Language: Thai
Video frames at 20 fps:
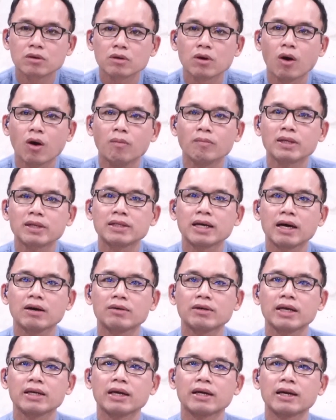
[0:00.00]
ของพระเจ้า
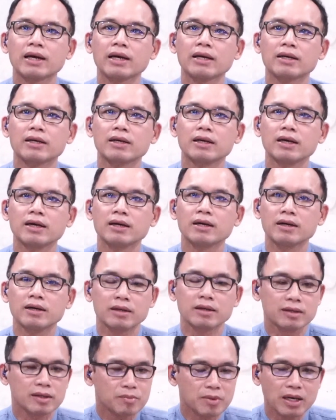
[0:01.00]
ได้อย่างไร อ่า
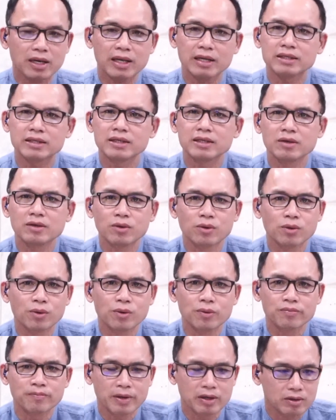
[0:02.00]
นี่เป็นอะไรที่โอ้โห
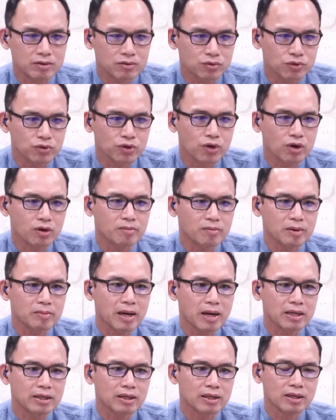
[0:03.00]
มันสุดยอดมา
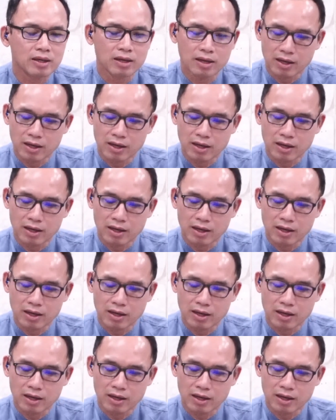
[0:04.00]
กๆนะ